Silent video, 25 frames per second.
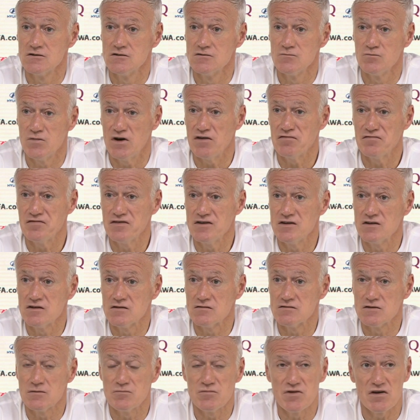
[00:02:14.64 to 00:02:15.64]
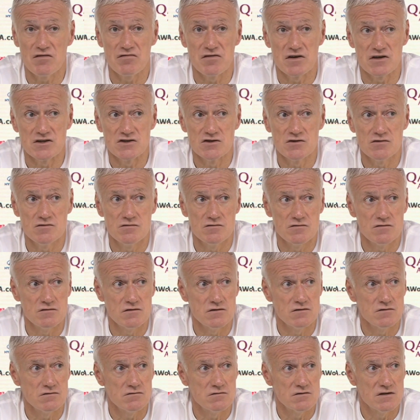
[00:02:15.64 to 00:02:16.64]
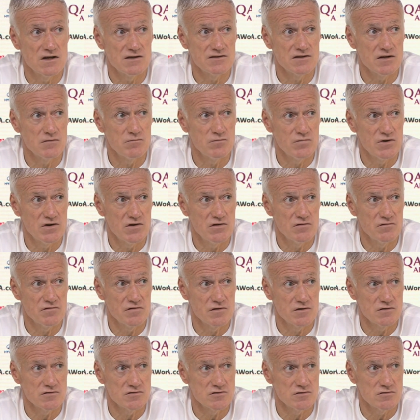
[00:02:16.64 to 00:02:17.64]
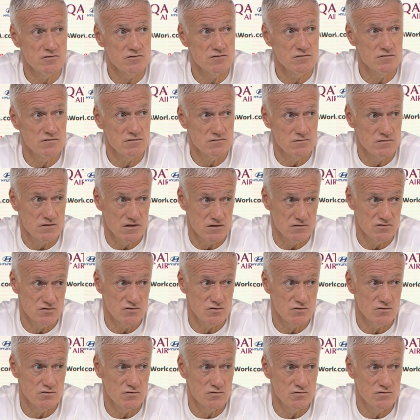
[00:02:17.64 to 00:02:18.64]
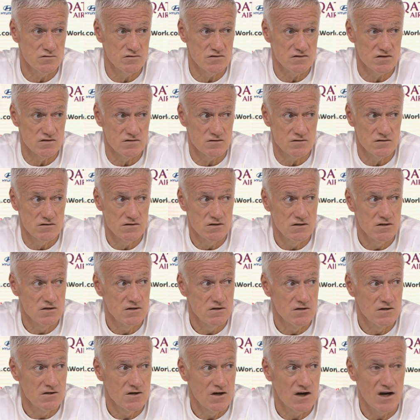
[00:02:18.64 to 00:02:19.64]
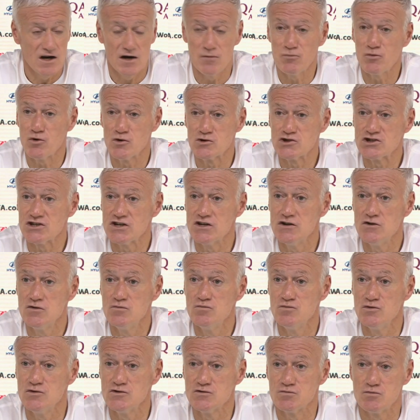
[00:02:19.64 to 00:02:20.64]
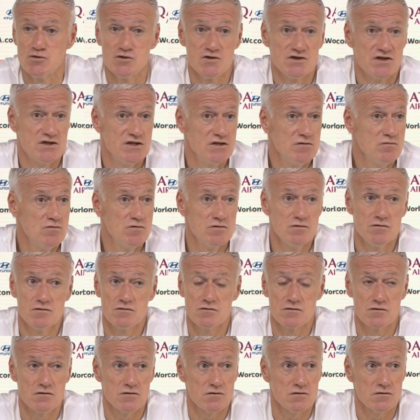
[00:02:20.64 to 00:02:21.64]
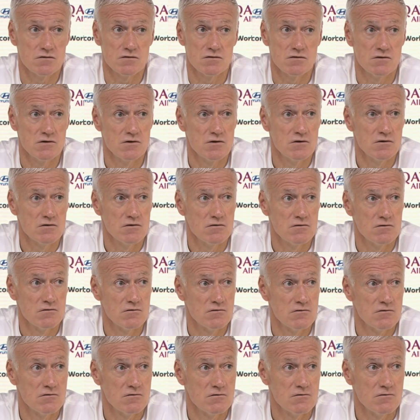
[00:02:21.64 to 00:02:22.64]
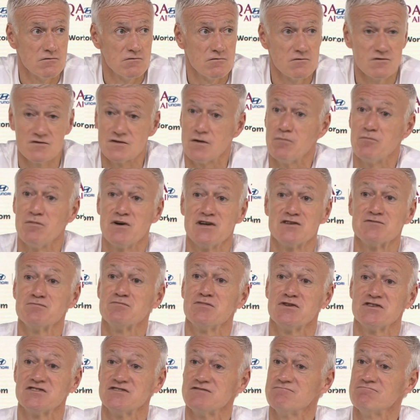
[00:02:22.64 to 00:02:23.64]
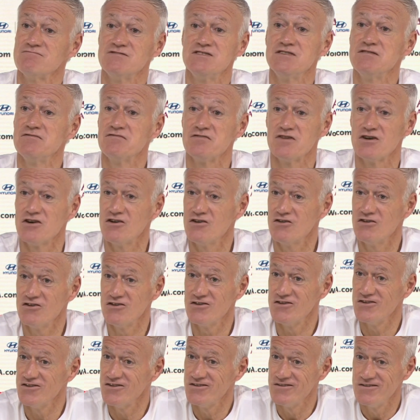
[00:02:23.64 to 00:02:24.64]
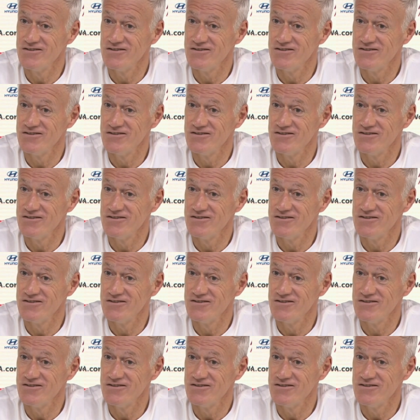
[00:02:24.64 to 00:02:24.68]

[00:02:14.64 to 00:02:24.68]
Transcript: parfait. La perfection, on ne l'atteint pas. On fait en, sorte, de s'en rapprocher le plus possible. Donc, ça passe par différents